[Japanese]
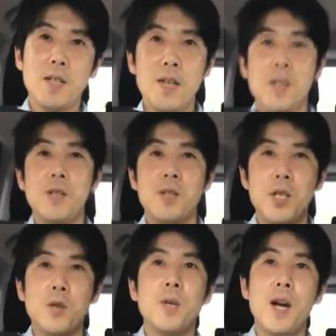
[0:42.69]
で
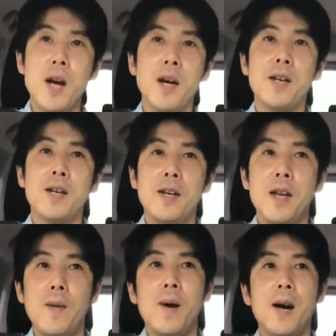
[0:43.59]
次の日が
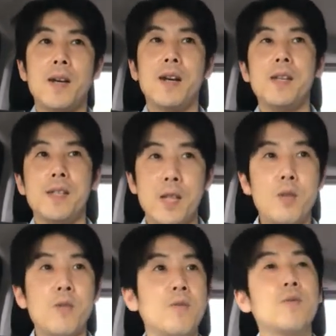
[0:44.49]
令和元年
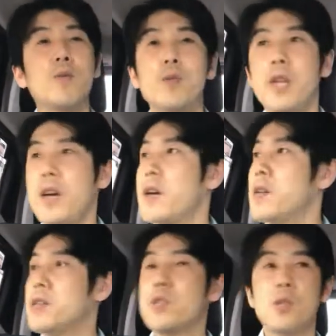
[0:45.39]
ということで
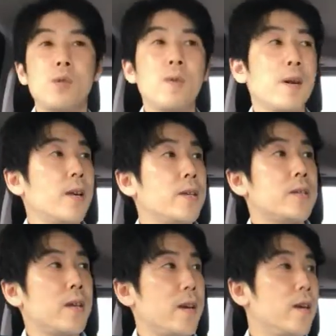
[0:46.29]
昭和平
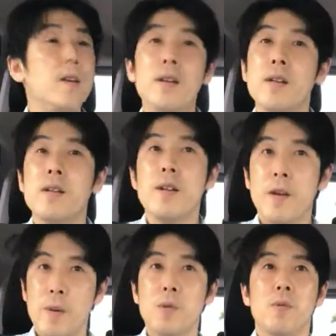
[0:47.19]
成
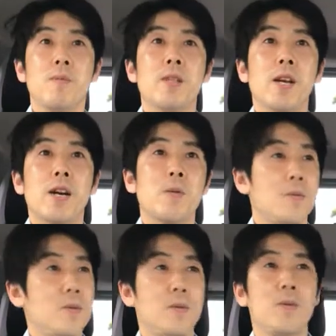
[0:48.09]
令和とまあなんか
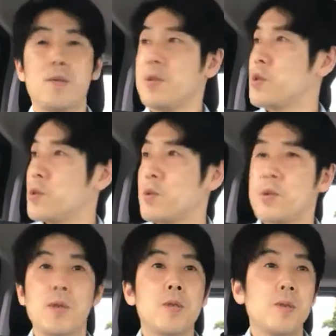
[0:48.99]
こう続く
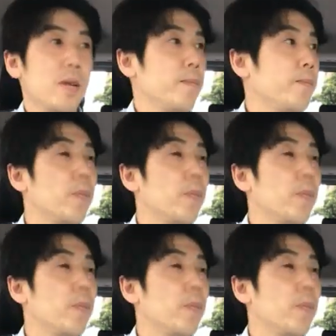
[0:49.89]
そうですよね